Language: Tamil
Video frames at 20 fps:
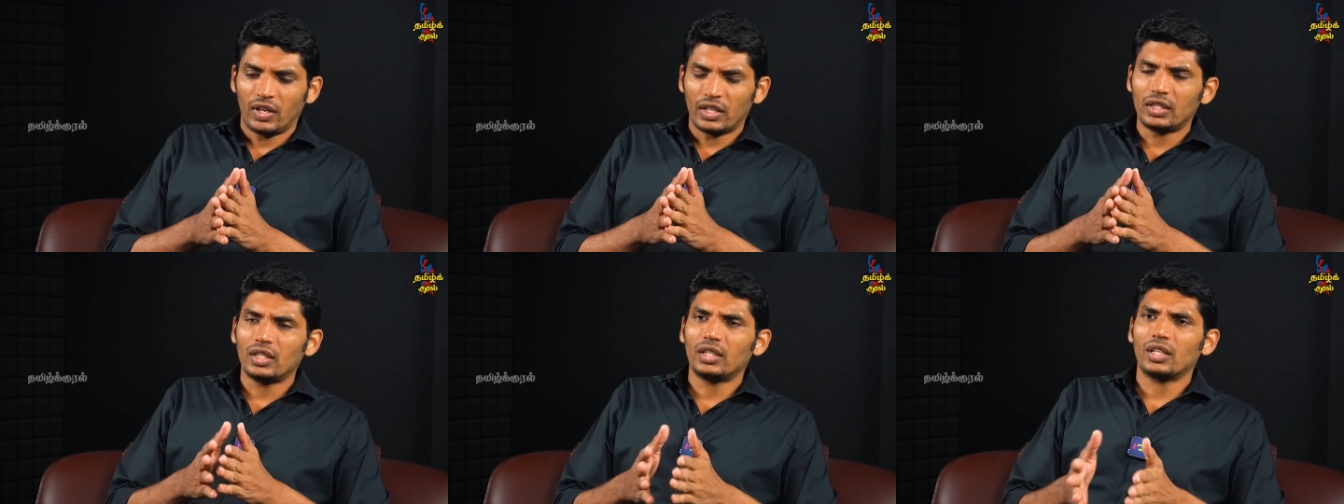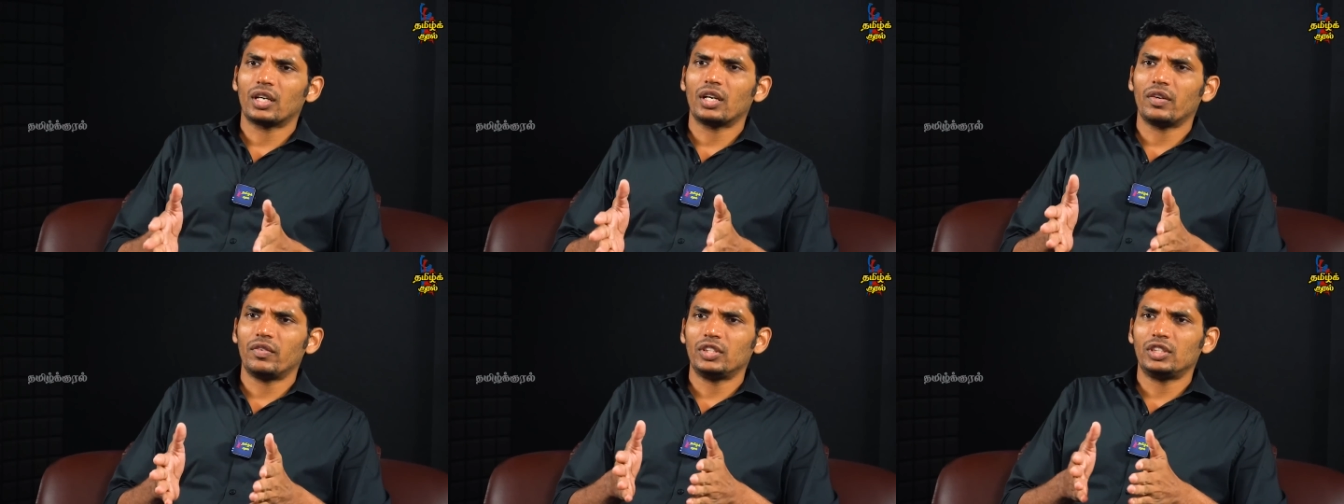
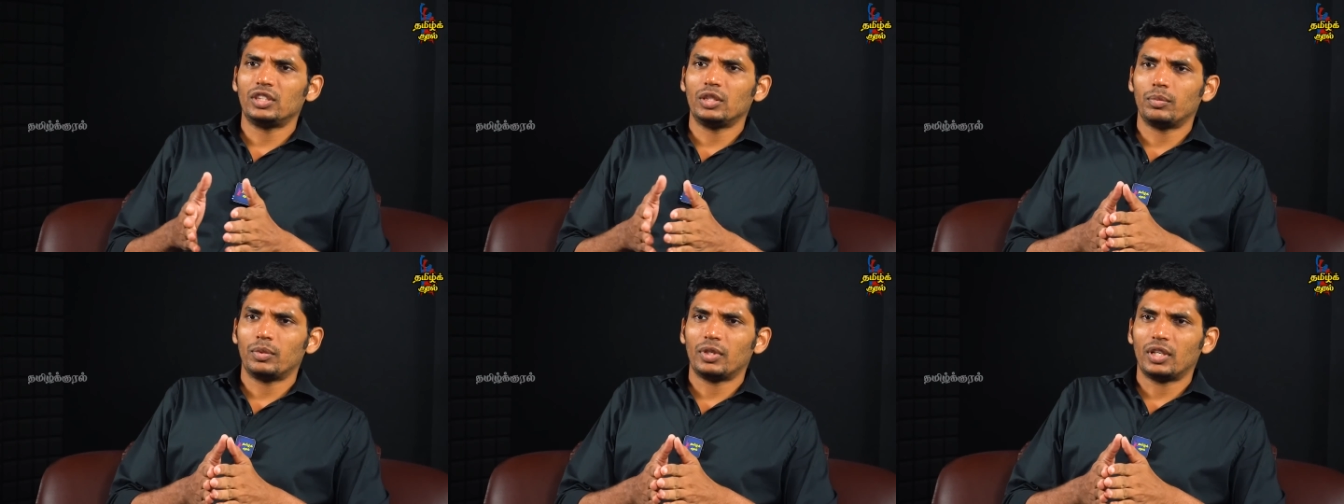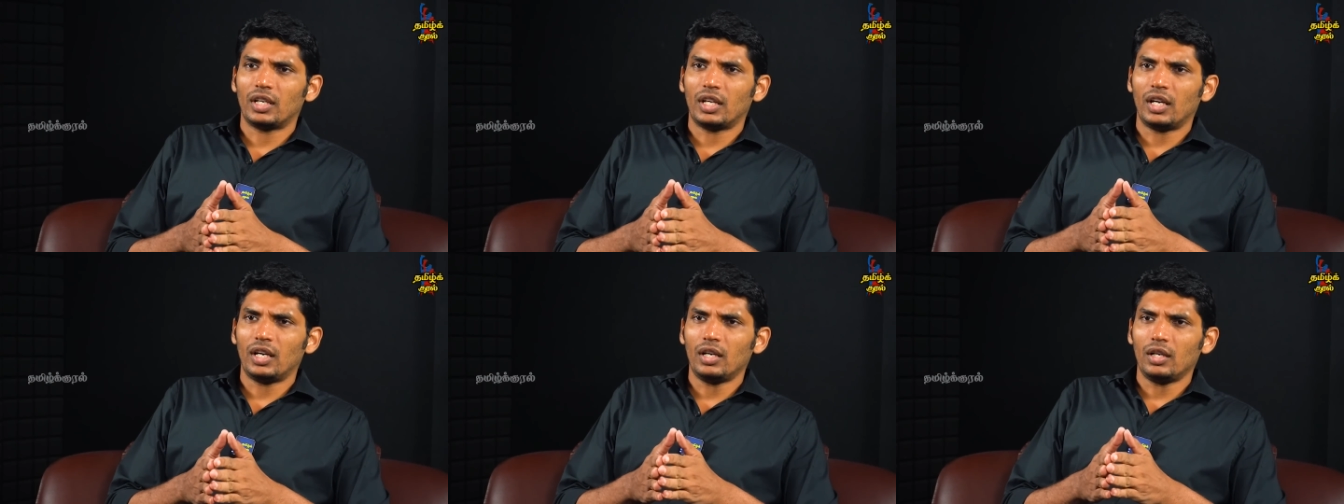வருத்தத்தக்க விஷயம்
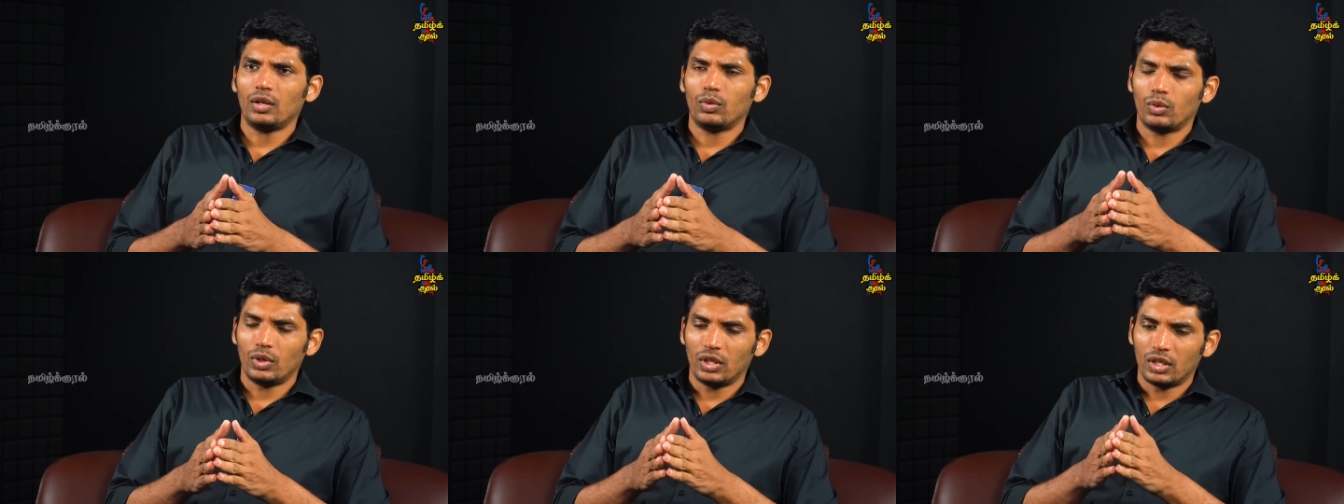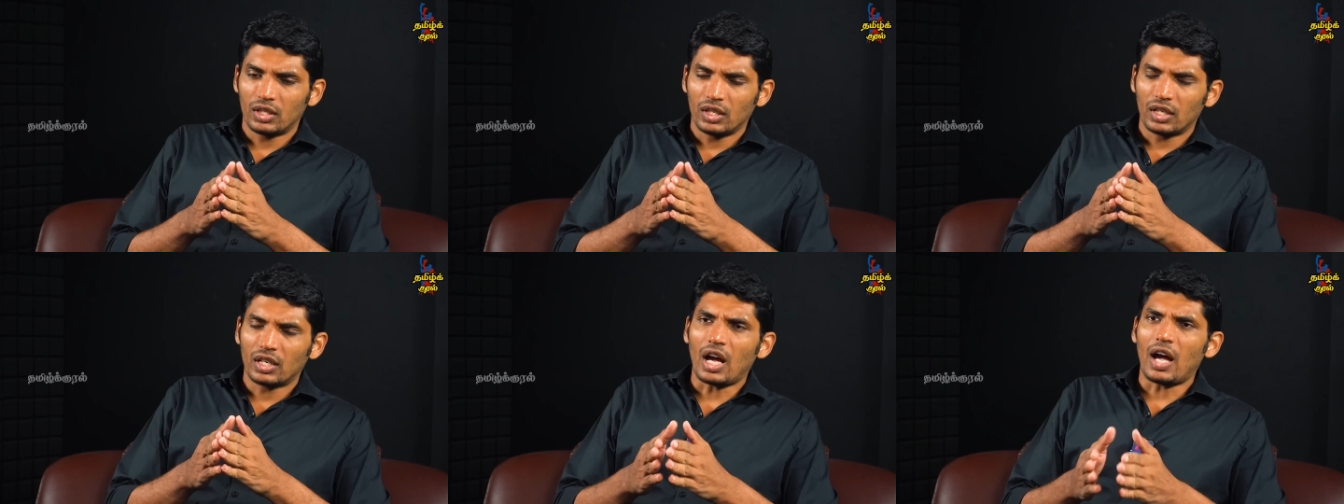என்னென்னா
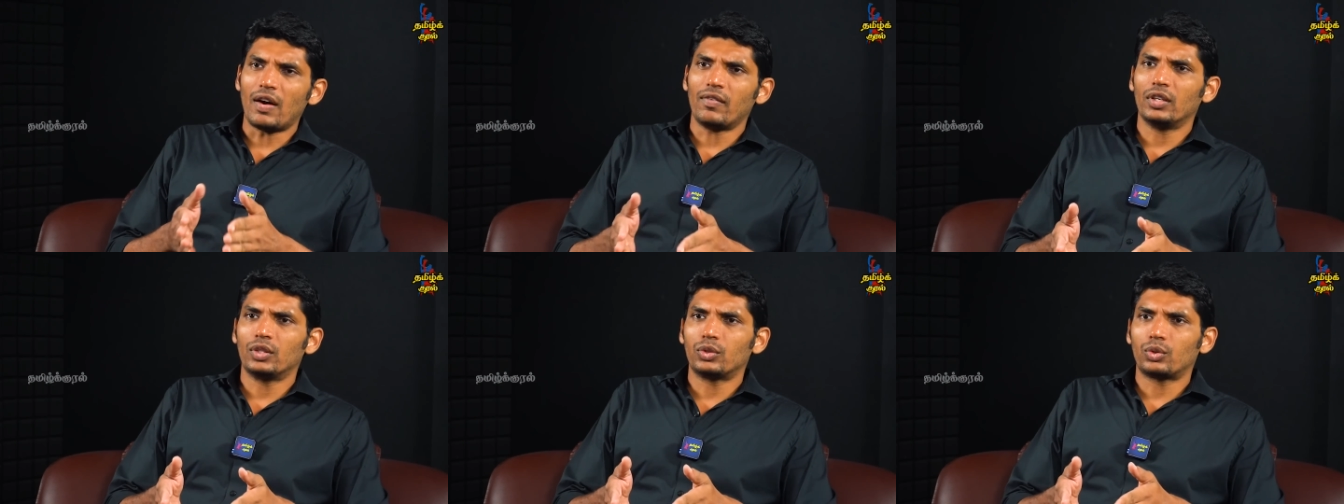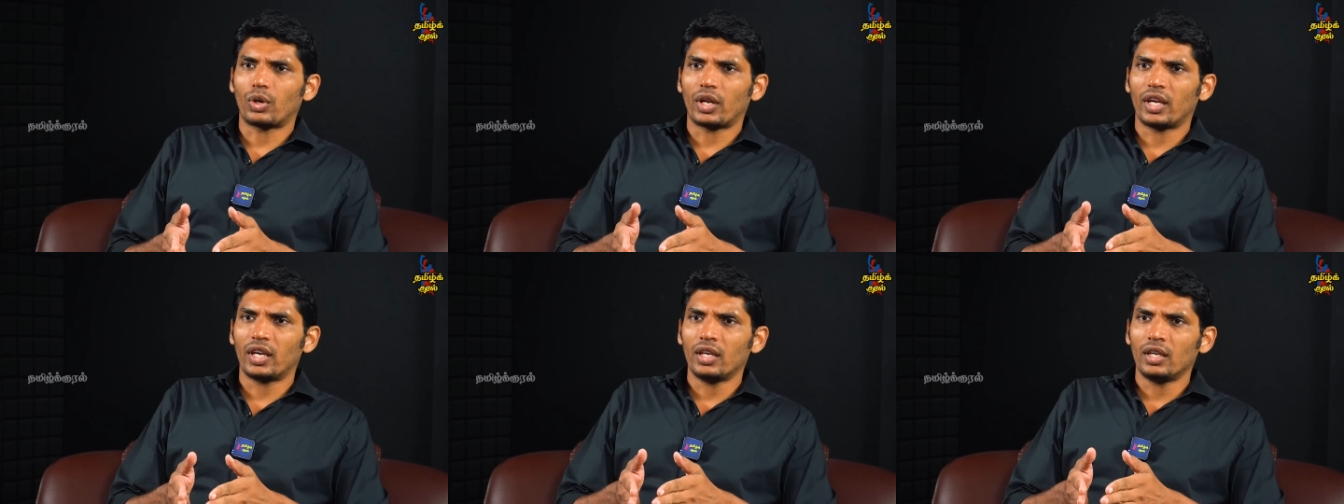உங்களுக்கு
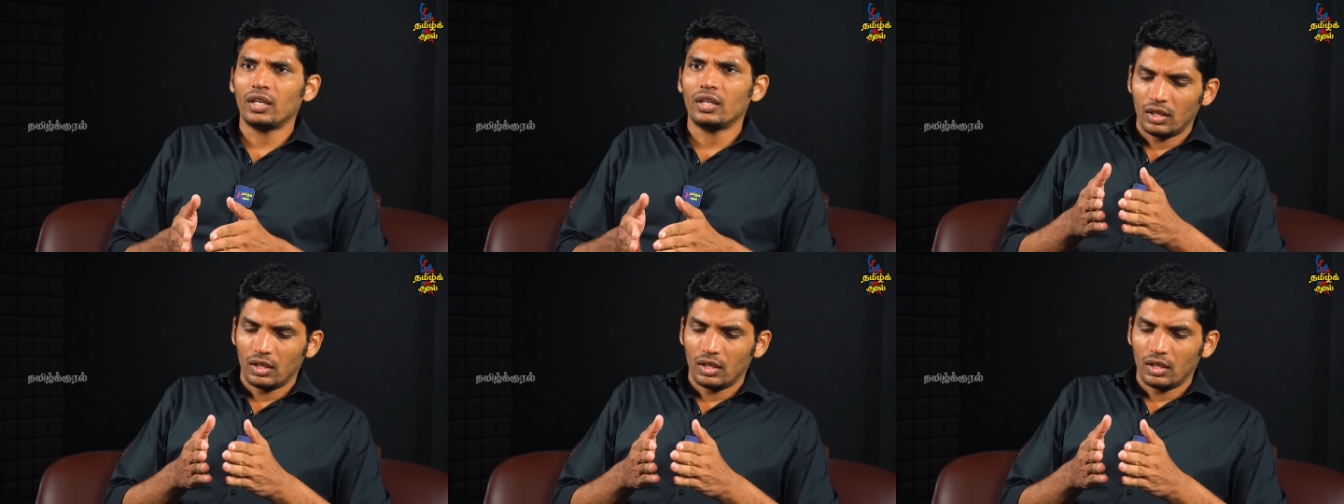காவல்துறை